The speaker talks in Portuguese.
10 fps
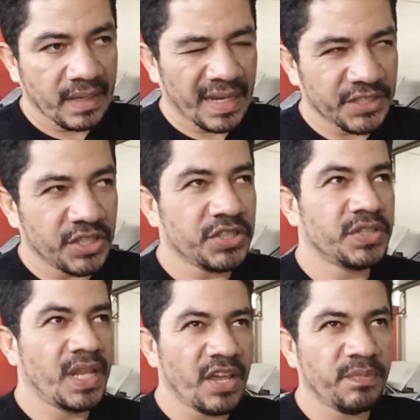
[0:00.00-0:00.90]
a
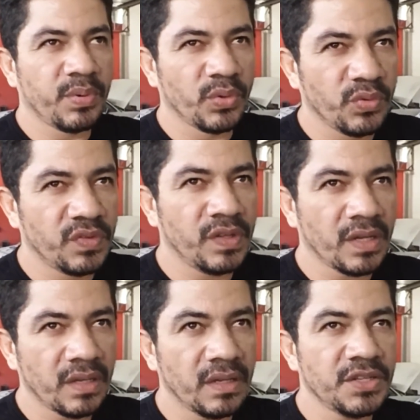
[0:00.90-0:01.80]
gente deve
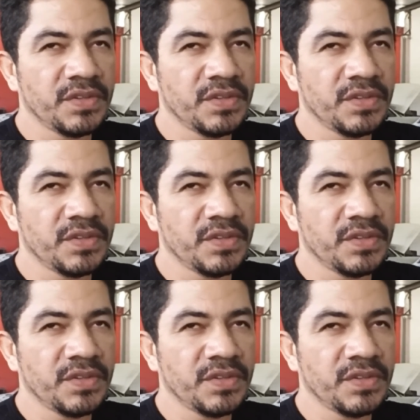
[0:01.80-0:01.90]
produzir aí